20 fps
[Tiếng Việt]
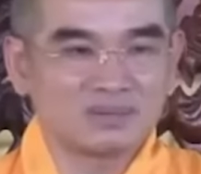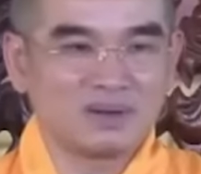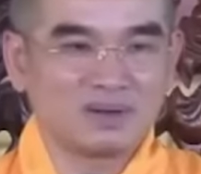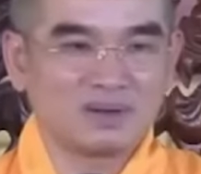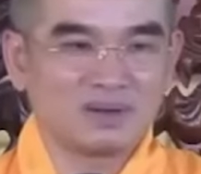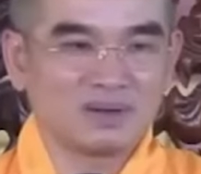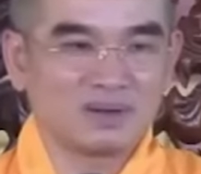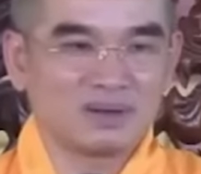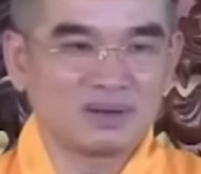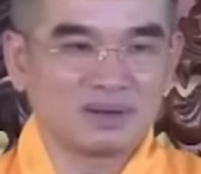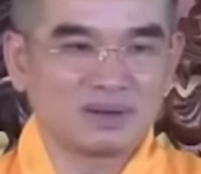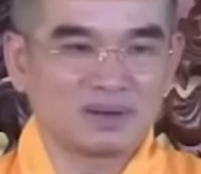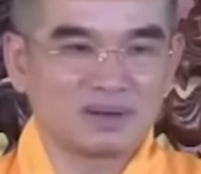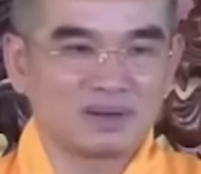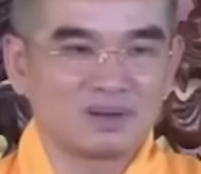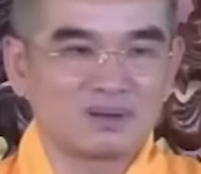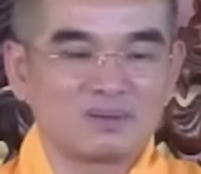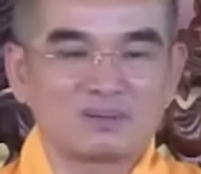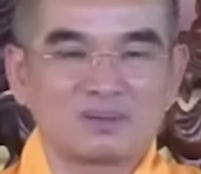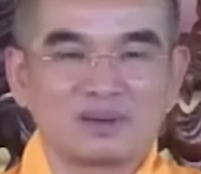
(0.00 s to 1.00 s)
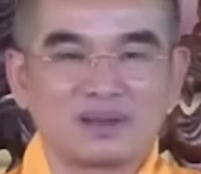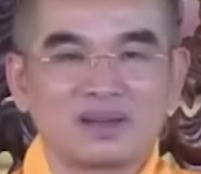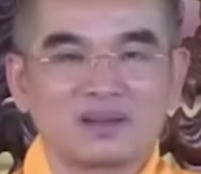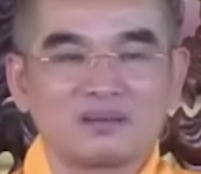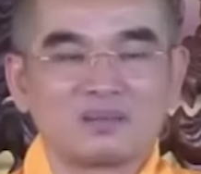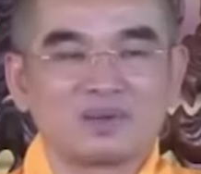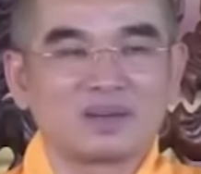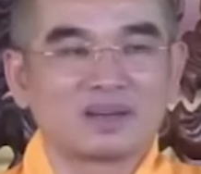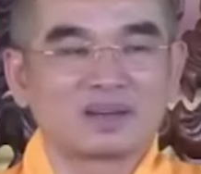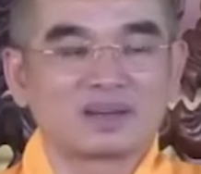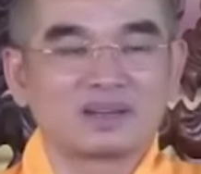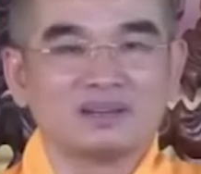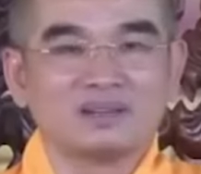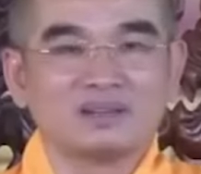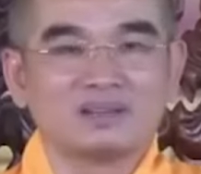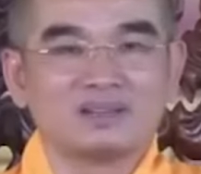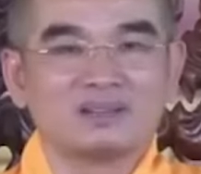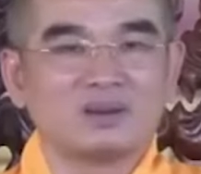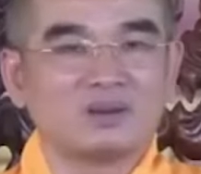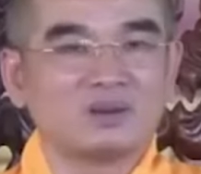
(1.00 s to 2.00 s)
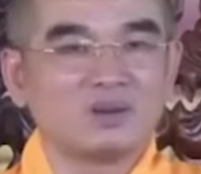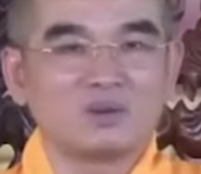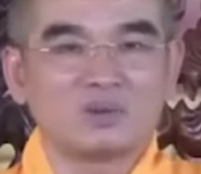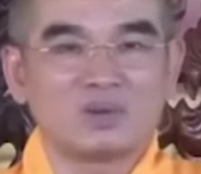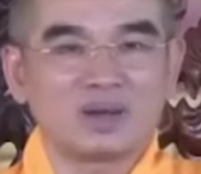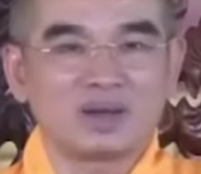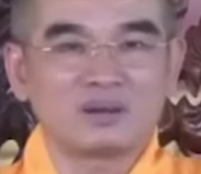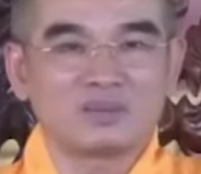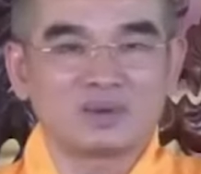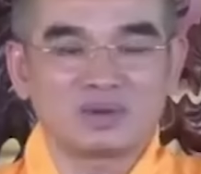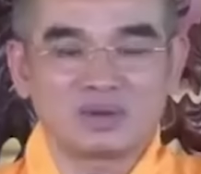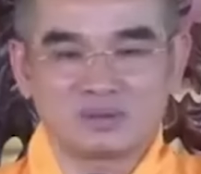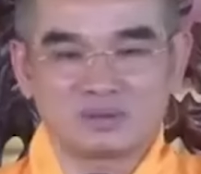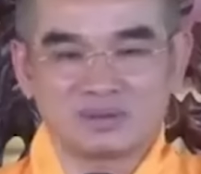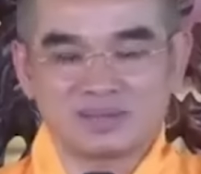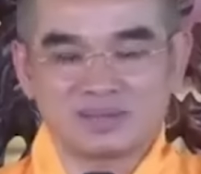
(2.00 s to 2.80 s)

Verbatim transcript: Không phải là mình là cái người giỏi quá, mình không có sai.